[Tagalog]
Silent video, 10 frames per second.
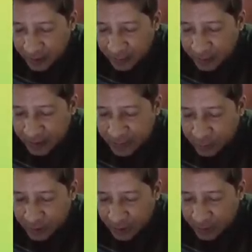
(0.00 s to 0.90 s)
Third place
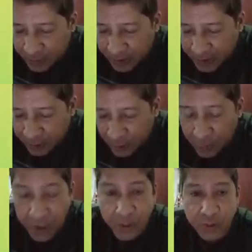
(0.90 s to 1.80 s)
po siya kala Freddy
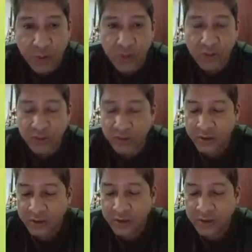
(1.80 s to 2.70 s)
Wong, Minotaur.
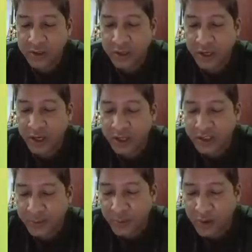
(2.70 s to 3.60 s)
Kaya
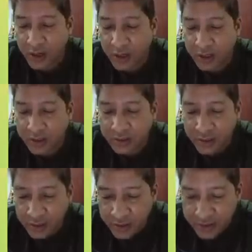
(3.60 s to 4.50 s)
siya po ang
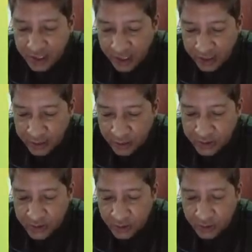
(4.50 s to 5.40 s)
second
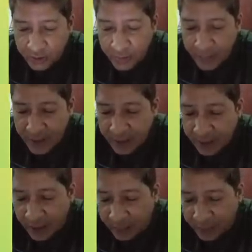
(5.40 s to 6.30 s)
choice ko.
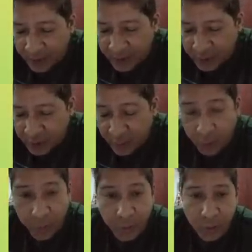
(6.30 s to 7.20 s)
Kaya ang first choice
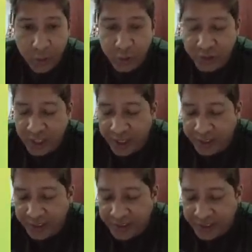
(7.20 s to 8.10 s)
ko po numero 8,
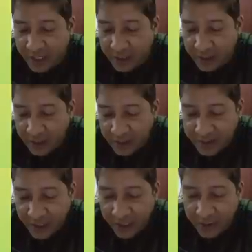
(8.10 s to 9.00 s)
Shining Star.
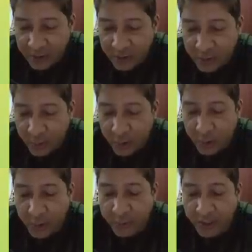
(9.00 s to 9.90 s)
Second choice
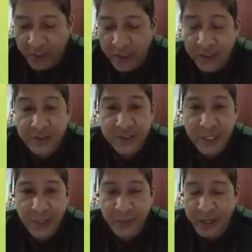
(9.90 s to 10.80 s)
numero 9,
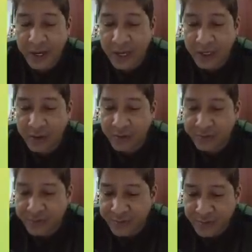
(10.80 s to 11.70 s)
Silver Arrow.